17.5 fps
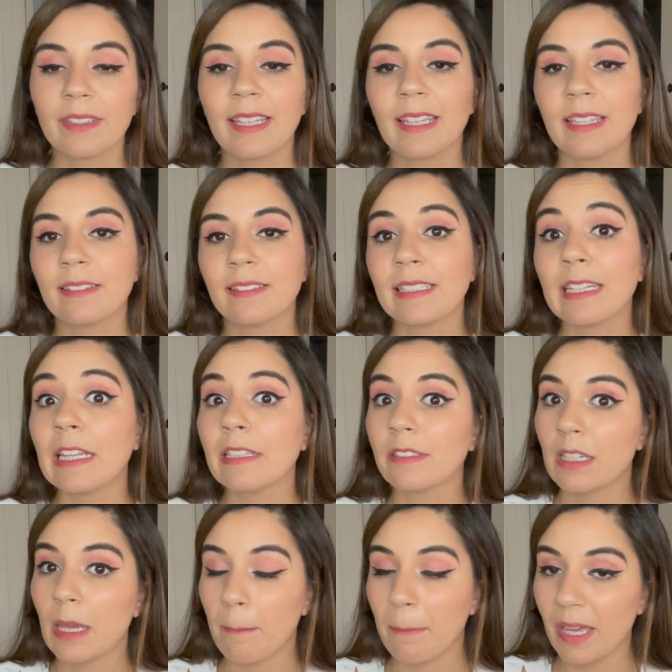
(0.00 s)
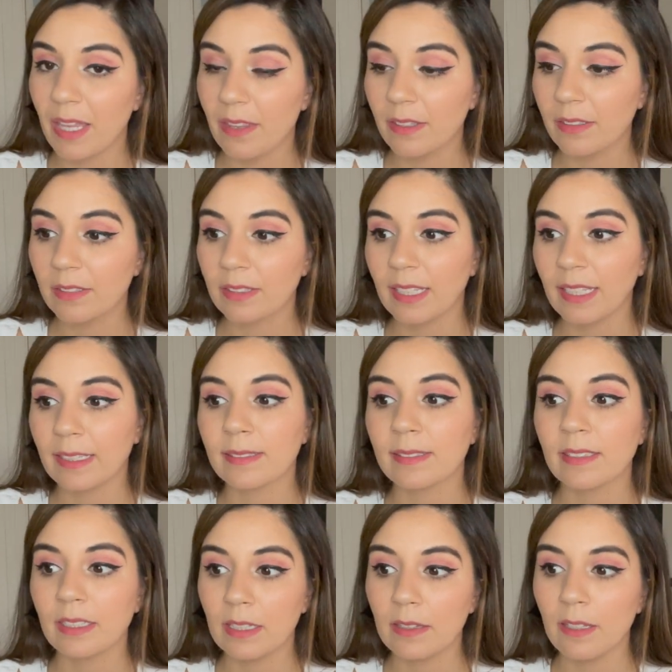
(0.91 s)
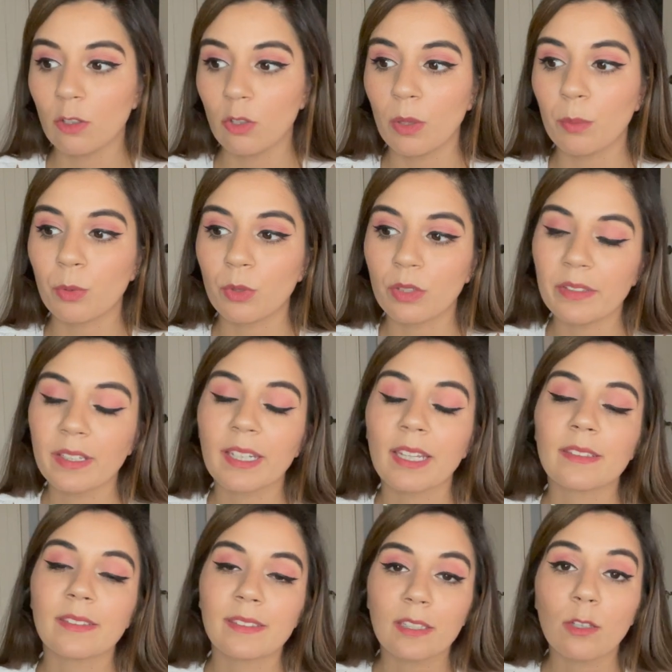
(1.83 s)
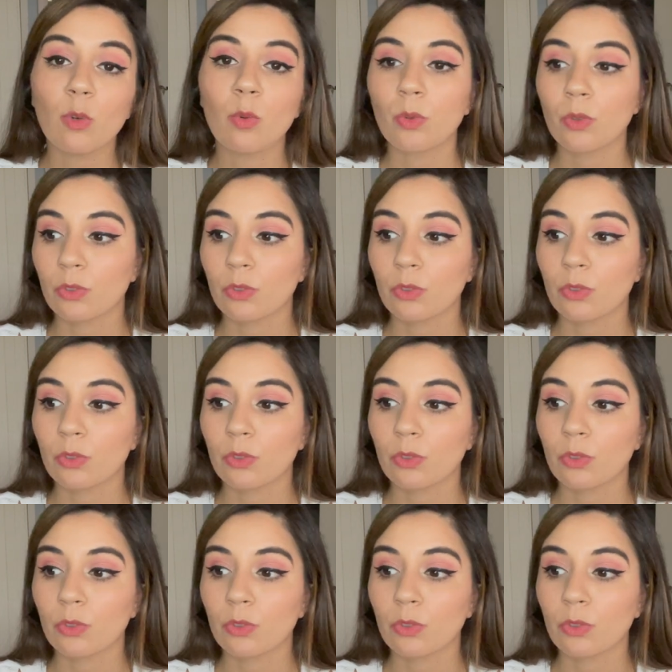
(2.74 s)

es las llamadas que sí dijo la policía que sí hubo.